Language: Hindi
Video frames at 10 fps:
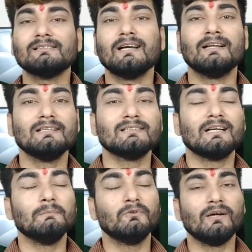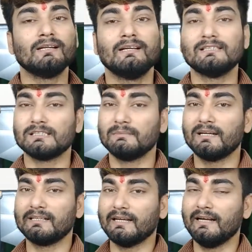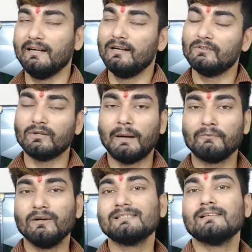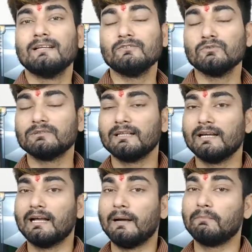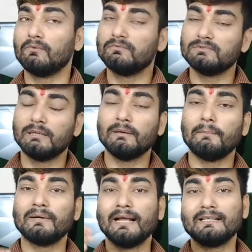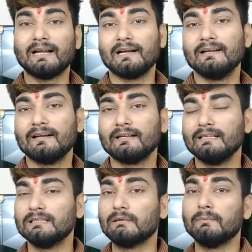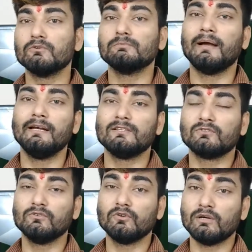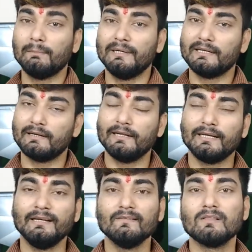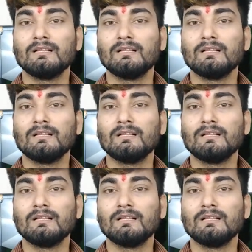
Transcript: सारे के सारे मोबाइल का ही इस्तेमाल किया है तो आपको ऐसा नहीं सोचना है आप जब अपना एक टारगेट रखें जब आप उस माइल स्टोन को कंप्लीट कर लेंगे